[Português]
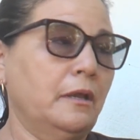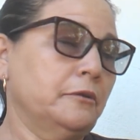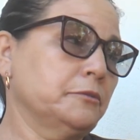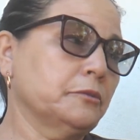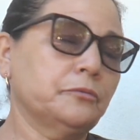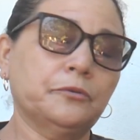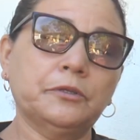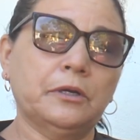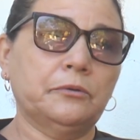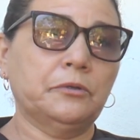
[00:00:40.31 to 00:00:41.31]
Eu digo,
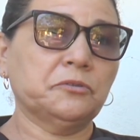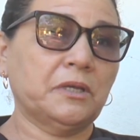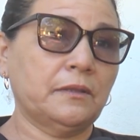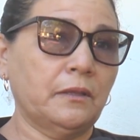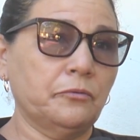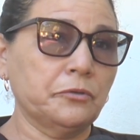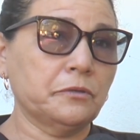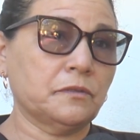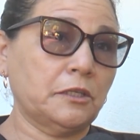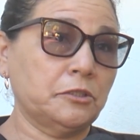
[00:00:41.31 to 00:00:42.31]
foi não. Eu só, tenho
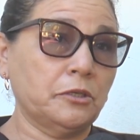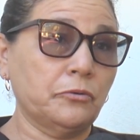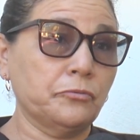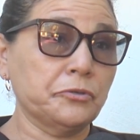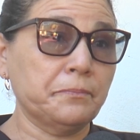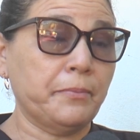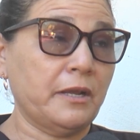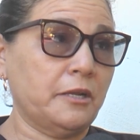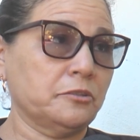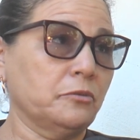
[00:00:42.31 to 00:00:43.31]
um, só tinha um
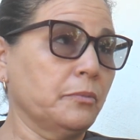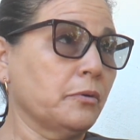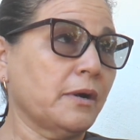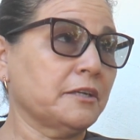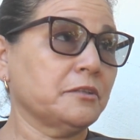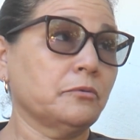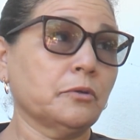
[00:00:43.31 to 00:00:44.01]
empréstimo no meu cartão,